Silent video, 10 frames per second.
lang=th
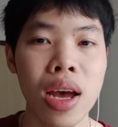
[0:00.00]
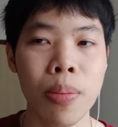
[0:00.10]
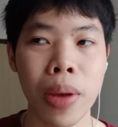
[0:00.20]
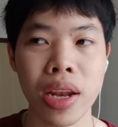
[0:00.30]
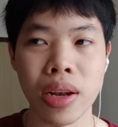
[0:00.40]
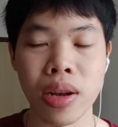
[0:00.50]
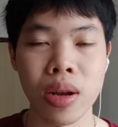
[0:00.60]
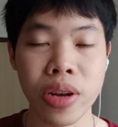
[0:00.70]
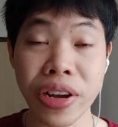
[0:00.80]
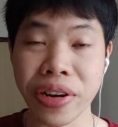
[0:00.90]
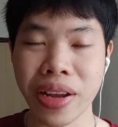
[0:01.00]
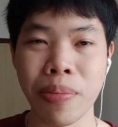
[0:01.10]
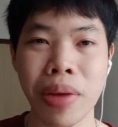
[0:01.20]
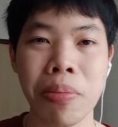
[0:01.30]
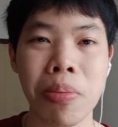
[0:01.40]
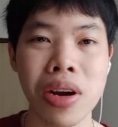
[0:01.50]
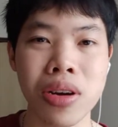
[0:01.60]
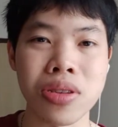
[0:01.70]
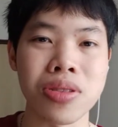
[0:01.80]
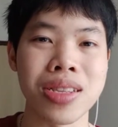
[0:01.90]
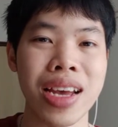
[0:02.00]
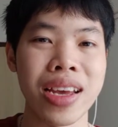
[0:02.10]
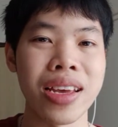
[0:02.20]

เป็นหนึ่งใน members ใน